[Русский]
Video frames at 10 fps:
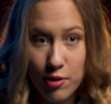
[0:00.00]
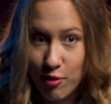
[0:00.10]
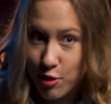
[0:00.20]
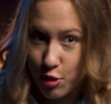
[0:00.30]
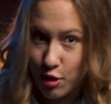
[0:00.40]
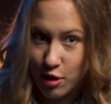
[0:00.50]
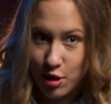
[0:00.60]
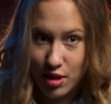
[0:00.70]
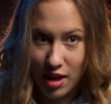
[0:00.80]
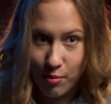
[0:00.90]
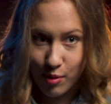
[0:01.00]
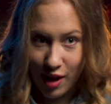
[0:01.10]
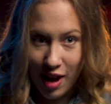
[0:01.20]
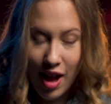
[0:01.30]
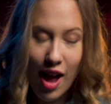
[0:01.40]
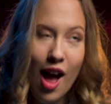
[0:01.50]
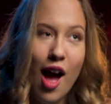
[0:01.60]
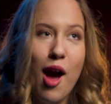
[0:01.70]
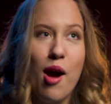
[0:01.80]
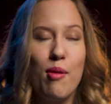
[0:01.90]
в свои 14 там была.
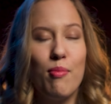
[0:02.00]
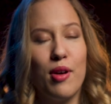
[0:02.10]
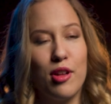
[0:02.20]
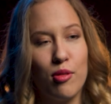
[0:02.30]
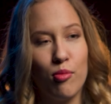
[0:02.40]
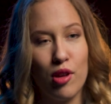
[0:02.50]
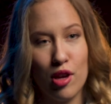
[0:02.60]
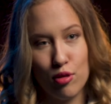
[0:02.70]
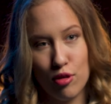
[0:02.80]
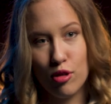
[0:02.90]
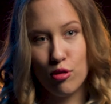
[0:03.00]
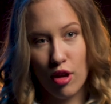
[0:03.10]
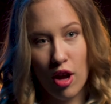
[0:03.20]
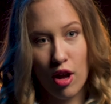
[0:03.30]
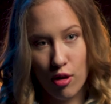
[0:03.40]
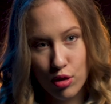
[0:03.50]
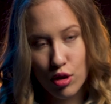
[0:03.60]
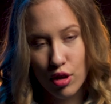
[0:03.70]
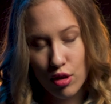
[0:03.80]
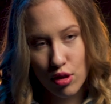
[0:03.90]
Поэтому я считаю, что я
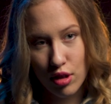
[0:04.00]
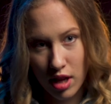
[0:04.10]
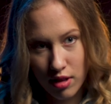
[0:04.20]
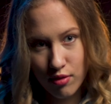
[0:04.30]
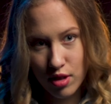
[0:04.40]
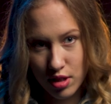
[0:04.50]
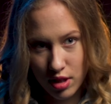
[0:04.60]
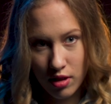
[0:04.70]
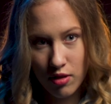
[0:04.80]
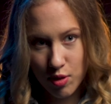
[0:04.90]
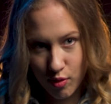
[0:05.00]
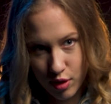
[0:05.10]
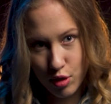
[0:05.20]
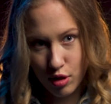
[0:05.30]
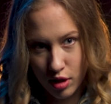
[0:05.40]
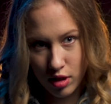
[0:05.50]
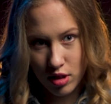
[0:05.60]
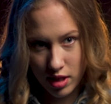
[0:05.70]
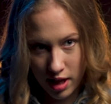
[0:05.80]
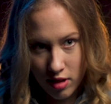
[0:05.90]
хороших результатов достигла в свои
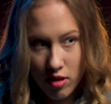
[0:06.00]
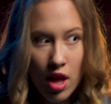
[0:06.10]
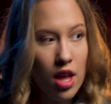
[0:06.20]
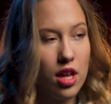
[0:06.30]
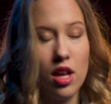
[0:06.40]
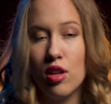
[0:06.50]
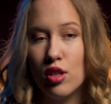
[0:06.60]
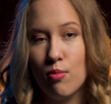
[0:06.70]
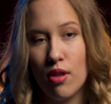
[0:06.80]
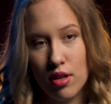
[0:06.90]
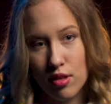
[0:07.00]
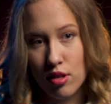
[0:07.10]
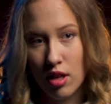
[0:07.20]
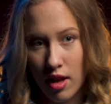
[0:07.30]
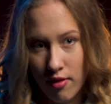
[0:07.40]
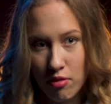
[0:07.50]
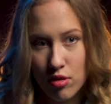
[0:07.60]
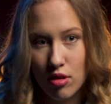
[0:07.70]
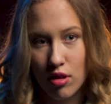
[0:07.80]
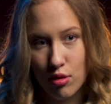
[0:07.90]
14 лет. Я не собираюсь
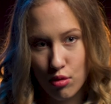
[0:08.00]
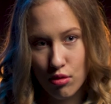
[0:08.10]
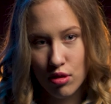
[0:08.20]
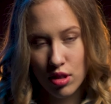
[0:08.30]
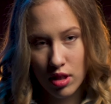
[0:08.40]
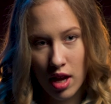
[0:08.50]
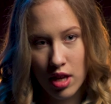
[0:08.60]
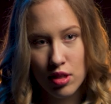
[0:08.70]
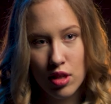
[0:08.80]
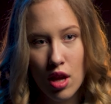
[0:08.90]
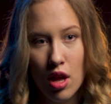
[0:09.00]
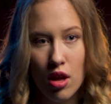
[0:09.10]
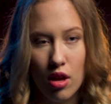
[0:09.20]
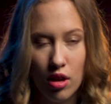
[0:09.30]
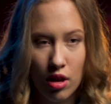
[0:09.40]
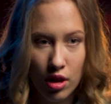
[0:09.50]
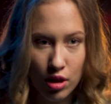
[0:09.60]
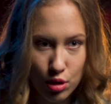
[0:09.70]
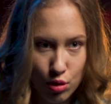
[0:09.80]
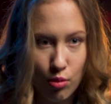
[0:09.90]
останавливаться, хочу достигать э,
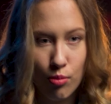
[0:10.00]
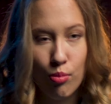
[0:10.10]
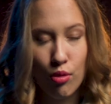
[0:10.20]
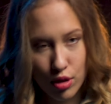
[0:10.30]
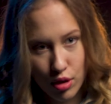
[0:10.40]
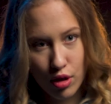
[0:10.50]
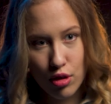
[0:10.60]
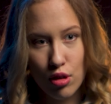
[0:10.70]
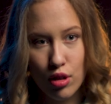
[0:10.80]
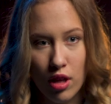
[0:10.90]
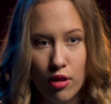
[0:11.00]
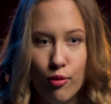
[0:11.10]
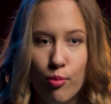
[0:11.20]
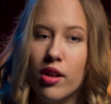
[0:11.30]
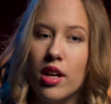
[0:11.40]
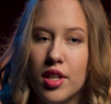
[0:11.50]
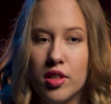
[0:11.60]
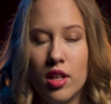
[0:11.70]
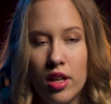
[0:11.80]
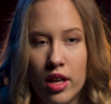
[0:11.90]
еще больших результатов,
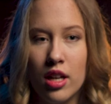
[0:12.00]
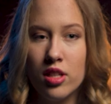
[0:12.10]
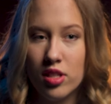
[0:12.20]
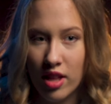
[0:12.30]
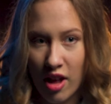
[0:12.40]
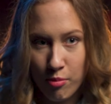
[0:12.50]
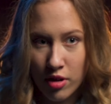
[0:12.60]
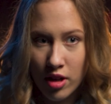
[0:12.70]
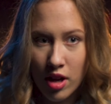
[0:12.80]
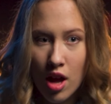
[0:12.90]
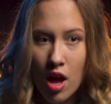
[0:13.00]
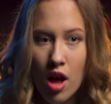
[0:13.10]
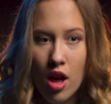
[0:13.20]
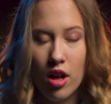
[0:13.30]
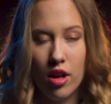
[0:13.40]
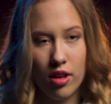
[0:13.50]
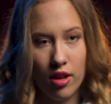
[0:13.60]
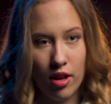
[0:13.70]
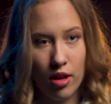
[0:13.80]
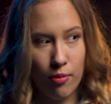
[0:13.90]
поехать на гранд-сламы
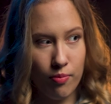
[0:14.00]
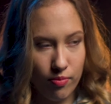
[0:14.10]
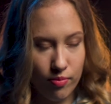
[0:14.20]
э,